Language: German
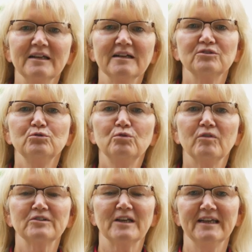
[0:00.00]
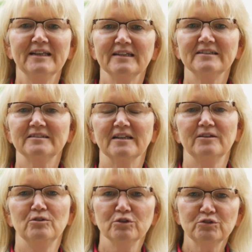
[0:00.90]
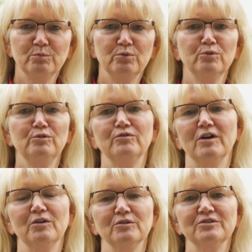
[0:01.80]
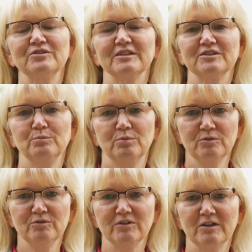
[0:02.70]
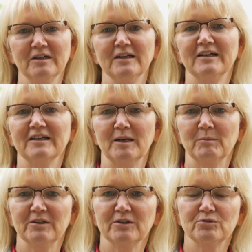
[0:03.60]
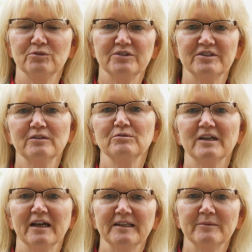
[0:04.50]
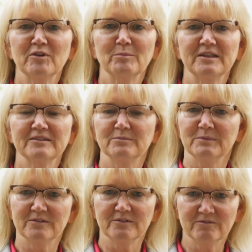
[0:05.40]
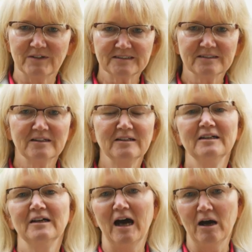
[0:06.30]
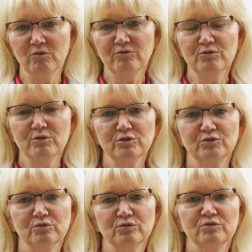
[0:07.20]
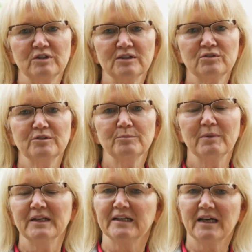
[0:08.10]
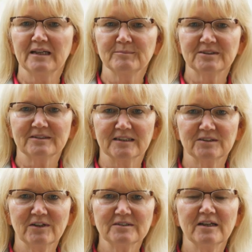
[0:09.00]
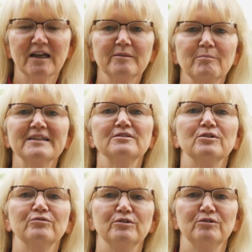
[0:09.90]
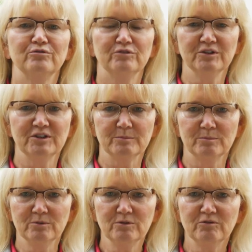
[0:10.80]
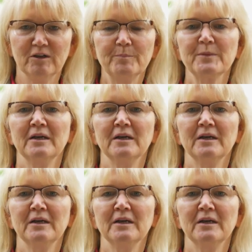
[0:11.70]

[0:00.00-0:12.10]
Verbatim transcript: Ja, Luvas Heilerde ist ein Lösspulver und das Pulver kann man natürlich sehr gut einnehmen, wenn man es mit Wasser auflöst. Und dazu nimmt man ein halbes Glas Wasser, einen Messlöffel von dem Pulver